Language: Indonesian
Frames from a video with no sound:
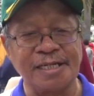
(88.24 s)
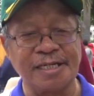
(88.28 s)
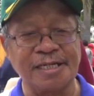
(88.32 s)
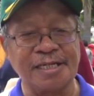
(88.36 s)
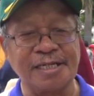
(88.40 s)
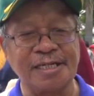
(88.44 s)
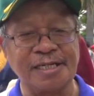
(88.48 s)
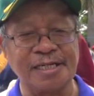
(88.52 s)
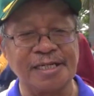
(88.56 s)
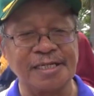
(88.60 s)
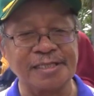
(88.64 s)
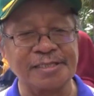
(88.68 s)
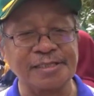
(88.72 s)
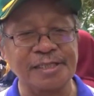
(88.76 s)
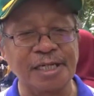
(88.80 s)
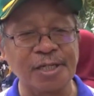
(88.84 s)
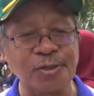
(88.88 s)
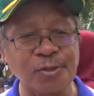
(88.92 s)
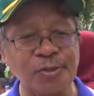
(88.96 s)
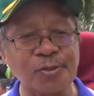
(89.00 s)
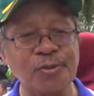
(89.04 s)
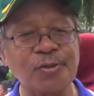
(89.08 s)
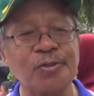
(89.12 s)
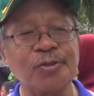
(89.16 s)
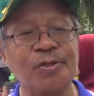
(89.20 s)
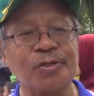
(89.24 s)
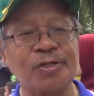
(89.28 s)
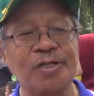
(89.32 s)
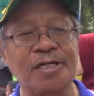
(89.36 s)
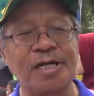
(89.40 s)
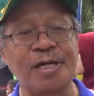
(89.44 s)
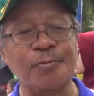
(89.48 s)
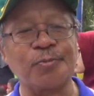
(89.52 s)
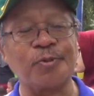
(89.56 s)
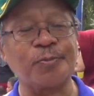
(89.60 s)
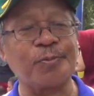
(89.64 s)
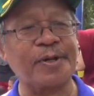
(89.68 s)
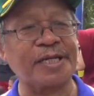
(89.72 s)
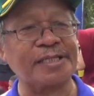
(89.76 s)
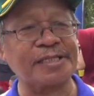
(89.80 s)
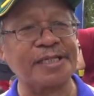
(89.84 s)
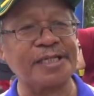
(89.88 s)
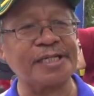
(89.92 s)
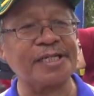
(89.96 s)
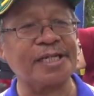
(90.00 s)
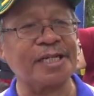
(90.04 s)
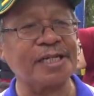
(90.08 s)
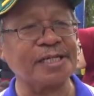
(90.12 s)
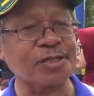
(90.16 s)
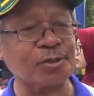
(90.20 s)
uh, seluruh
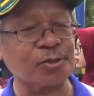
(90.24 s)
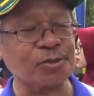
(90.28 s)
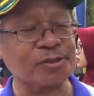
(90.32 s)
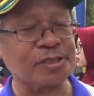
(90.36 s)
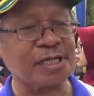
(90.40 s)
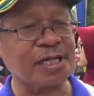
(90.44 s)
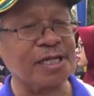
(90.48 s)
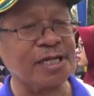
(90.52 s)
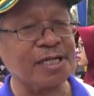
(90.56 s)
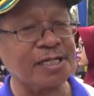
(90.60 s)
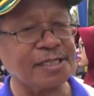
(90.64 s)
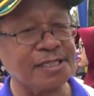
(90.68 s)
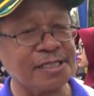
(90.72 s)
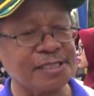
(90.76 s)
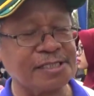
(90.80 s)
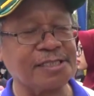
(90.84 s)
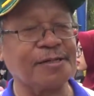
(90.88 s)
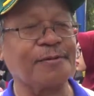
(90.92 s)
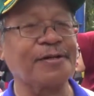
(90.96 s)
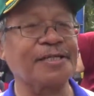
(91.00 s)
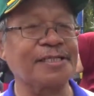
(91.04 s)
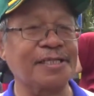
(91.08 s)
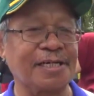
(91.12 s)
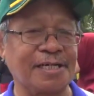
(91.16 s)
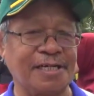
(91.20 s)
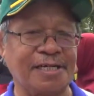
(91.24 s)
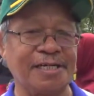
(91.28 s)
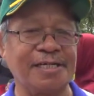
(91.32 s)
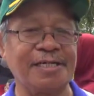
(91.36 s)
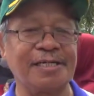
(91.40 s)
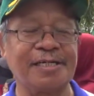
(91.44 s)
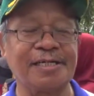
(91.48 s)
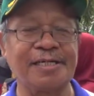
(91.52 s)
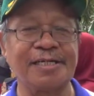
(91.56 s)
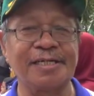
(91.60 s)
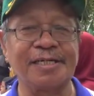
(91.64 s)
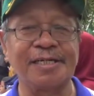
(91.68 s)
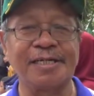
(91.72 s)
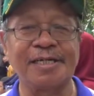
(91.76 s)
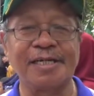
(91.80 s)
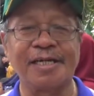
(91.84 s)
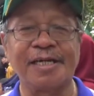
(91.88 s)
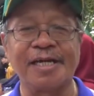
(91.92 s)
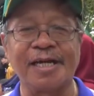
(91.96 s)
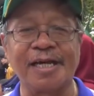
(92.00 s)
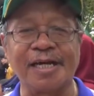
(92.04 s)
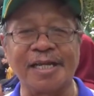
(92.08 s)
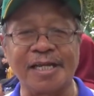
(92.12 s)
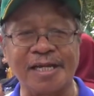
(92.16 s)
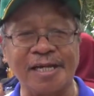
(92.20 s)
kabupaten dan kota di Jawa Tengah.
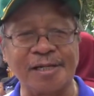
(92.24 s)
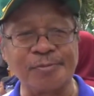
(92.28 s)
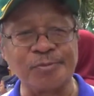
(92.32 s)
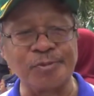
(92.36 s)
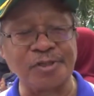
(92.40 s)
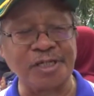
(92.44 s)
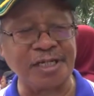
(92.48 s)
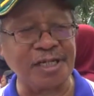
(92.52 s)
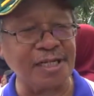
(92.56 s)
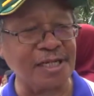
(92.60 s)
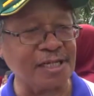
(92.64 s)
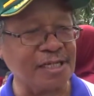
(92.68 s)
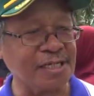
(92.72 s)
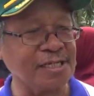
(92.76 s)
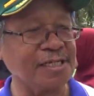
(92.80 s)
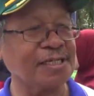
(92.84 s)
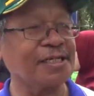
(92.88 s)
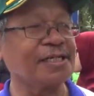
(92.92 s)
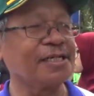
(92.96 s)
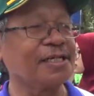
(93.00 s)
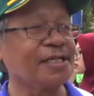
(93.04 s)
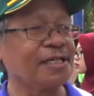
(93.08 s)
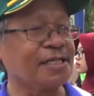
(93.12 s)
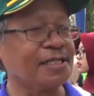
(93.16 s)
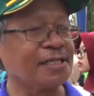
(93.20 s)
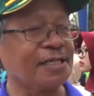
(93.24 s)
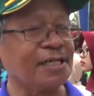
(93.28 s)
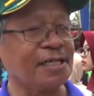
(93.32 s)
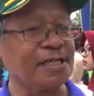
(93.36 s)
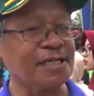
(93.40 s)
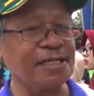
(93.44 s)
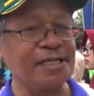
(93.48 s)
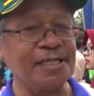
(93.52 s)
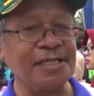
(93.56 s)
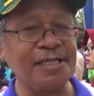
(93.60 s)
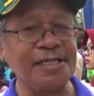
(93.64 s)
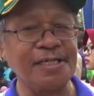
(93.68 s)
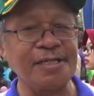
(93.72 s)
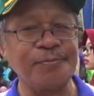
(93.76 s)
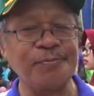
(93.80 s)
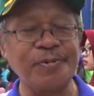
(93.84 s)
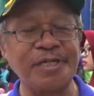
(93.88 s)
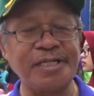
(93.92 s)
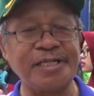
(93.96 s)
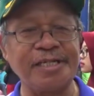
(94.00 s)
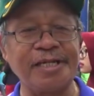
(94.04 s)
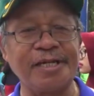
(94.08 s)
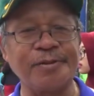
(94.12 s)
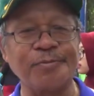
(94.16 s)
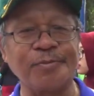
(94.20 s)
Alhamdulillah dari
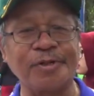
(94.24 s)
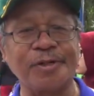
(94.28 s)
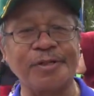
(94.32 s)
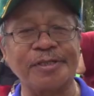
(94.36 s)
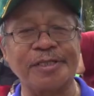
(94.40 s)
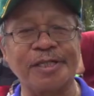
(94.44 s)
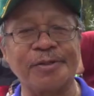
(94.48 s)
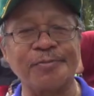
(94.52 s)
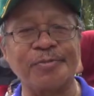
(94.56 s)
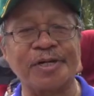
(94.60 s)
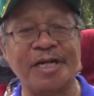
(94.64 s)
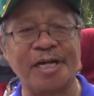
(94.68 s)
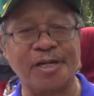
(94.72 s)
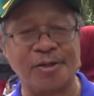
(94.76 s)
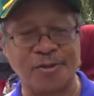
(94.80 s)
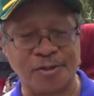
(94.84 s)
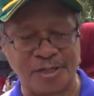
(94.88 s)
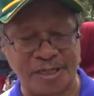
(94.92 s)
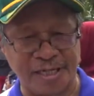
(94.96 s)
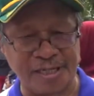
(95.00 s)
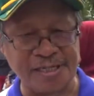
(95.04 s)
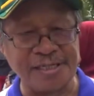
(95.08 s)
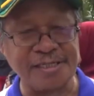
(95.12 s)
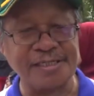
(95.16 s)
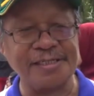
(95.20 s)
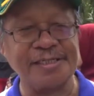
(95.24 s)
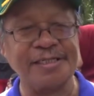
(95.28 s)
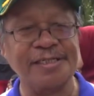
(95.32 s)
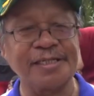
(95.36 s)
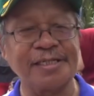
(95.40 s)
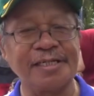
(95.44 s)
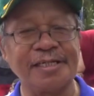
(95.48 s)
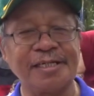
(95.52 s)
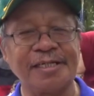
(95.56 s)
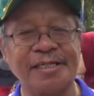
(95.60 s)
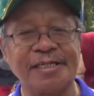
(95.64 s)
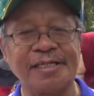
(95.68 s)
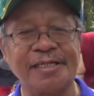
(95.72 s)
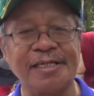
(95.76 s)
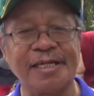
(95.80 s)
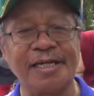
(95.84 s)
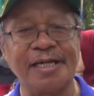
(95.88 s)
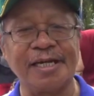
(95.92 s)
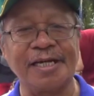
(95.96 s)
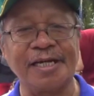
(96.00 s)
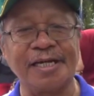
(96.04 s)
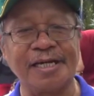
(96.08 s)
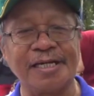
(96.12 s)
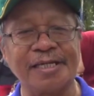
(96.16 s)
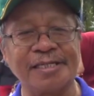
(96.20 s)
PDM Kabupaten Pekalongan
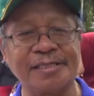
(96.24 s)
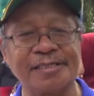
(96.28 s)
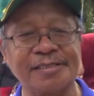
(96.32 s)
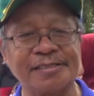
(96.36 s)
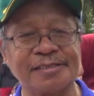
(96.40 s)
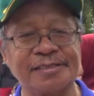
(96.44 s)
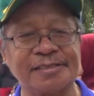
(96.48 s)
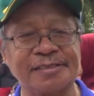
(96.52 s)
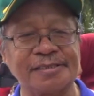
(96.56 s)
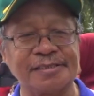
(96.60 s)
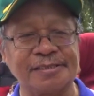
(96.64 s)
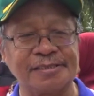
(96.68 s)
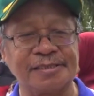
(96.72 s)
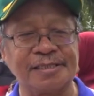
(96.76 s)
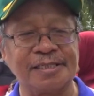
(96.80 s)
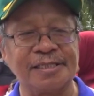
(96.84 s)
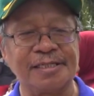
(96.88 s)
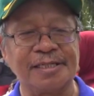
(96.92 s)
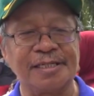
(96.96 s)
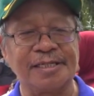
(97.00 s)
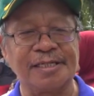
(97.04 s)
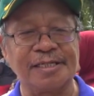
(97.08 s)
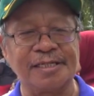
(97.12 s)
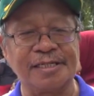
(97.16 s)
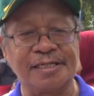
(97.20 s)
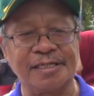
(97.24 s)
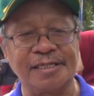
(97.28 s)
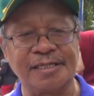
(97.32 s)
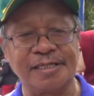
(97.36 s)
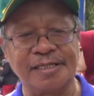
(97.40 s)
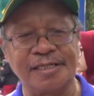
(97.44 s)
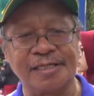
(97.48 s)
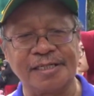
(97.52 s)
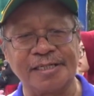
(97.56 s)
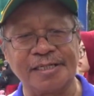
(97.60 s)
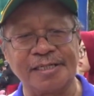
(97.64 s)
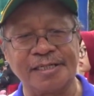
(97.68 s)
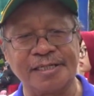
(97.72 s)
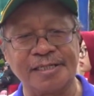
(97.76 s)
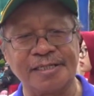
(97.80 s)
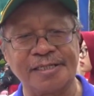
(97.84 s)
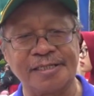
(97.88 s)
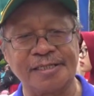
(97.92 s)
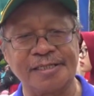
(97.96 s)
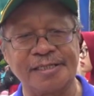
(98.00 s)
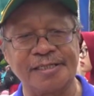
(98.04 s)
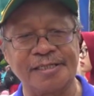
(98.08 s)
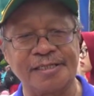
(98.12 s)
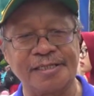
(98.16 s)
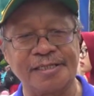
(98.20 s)
yang uh,